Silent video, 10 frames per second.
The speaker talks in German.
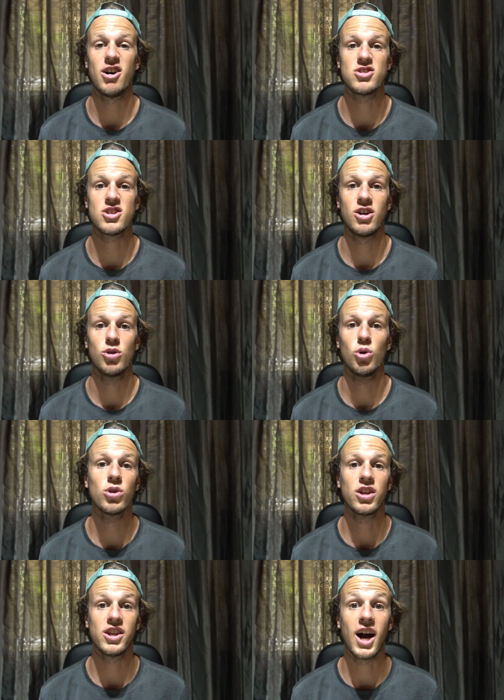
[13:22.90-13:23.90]
Ausgang
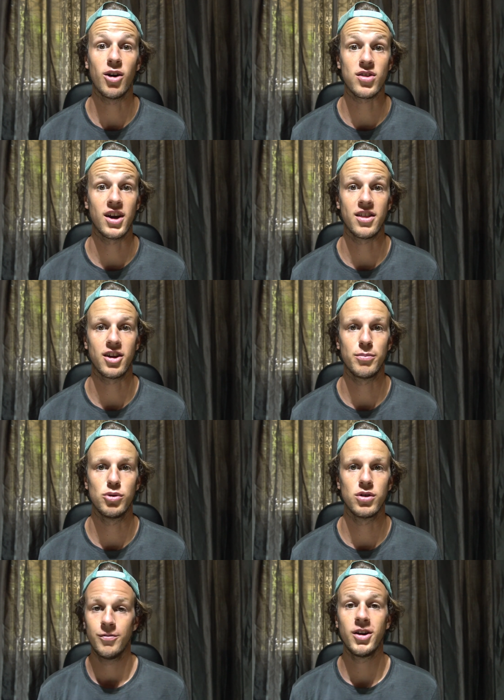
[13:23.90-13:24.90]
oder die
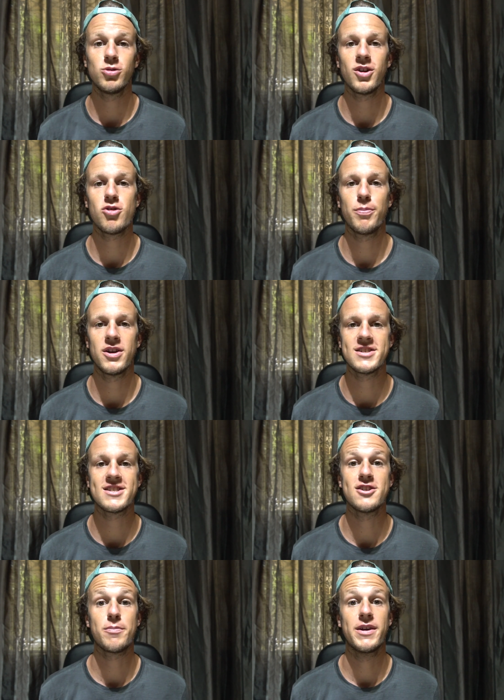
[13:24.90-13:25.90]
Ausreisegebühr. Wenn du also
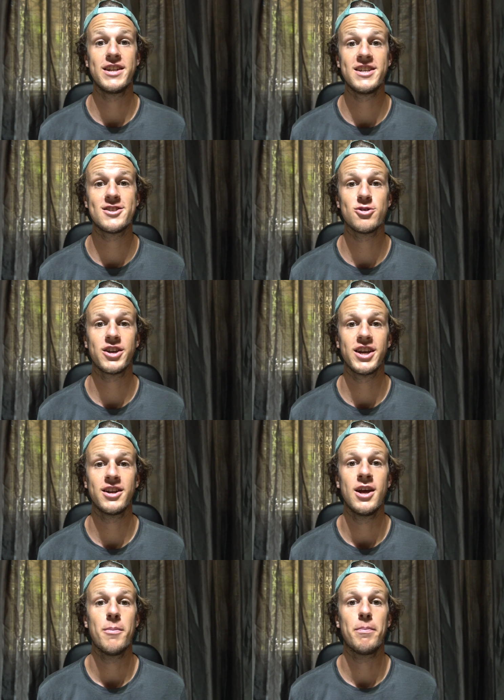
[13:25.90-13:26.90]
planst, nach Belize zu
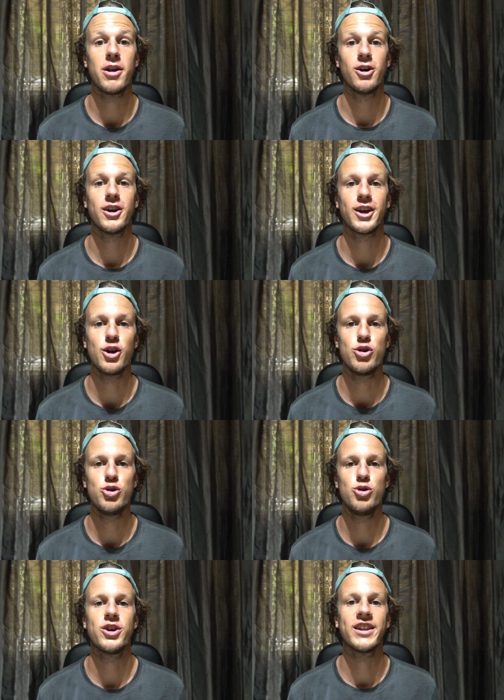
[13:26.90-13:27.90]
gehen, Plane
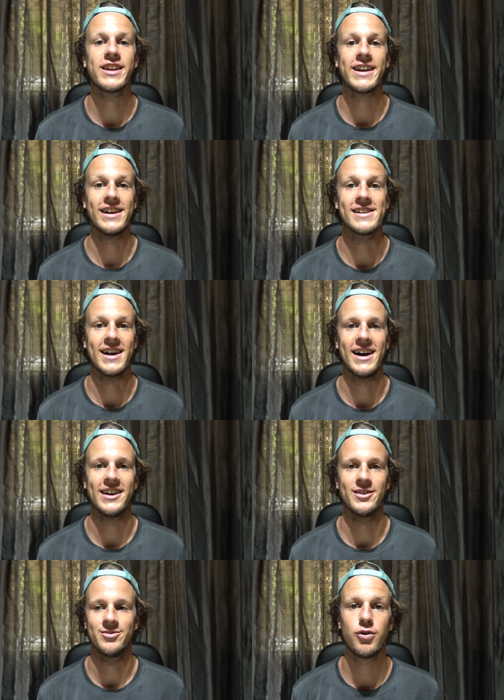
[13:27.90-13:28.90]
genügend Geld
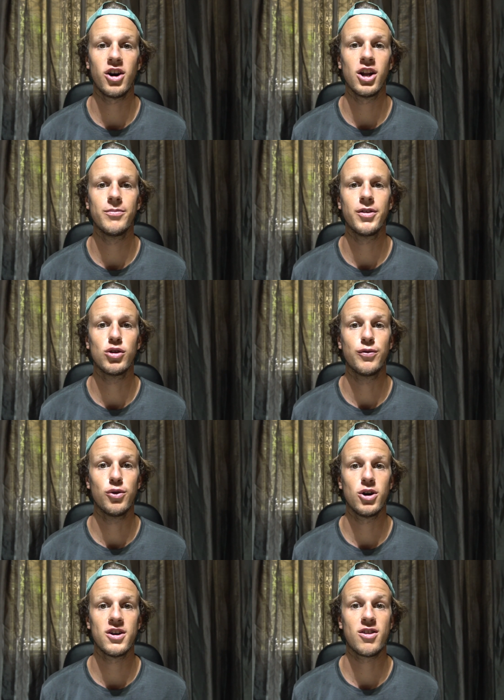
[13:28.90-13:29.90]
ein. Vor allem, wenn du
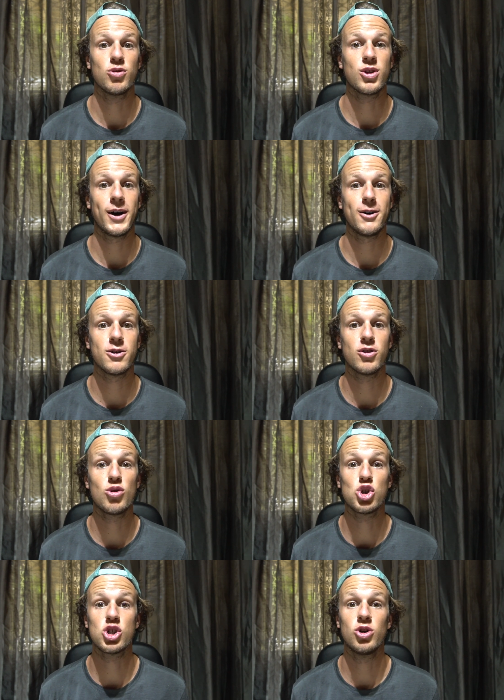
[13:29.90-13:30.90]
vorhast zu tauchen,
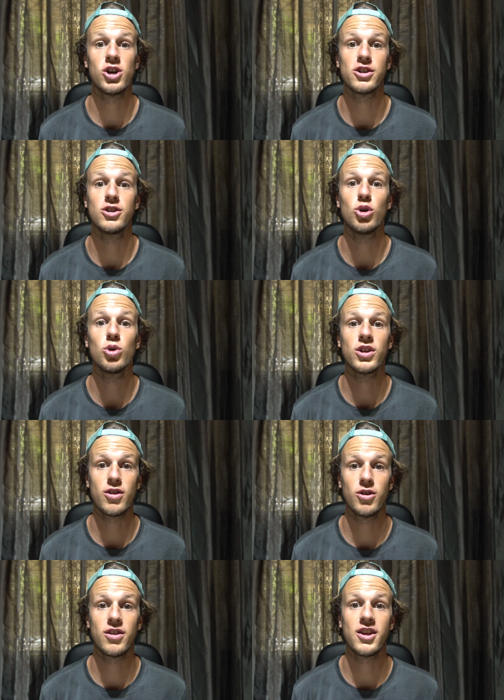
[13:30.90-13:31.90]
zu schnorcheln oder
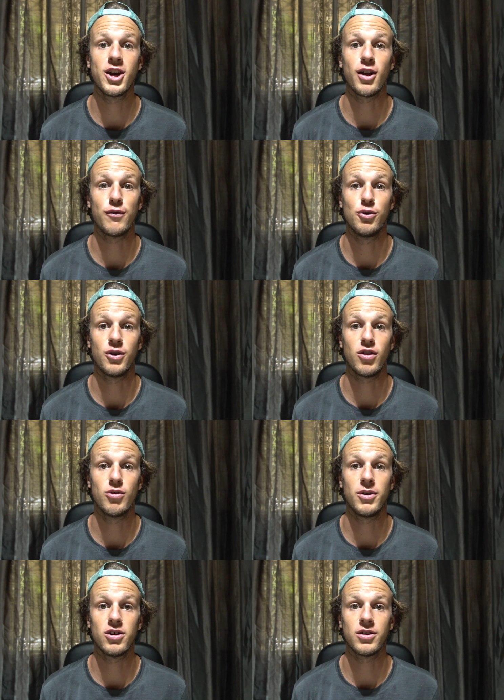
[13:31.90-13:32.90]
sonstige Ausflüge
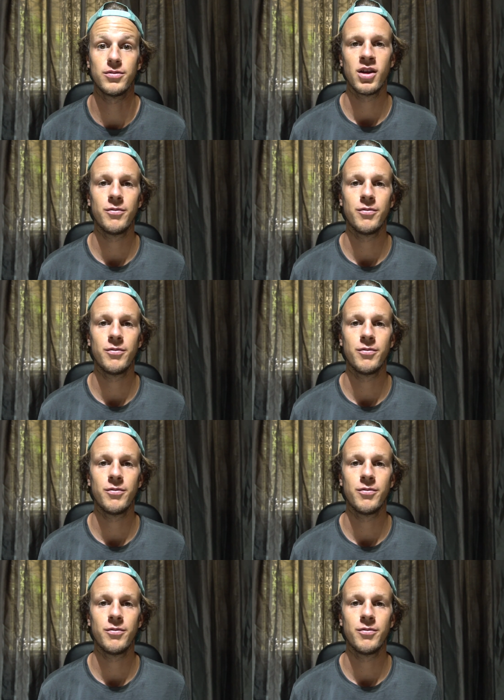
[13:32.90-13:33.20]
zu machen.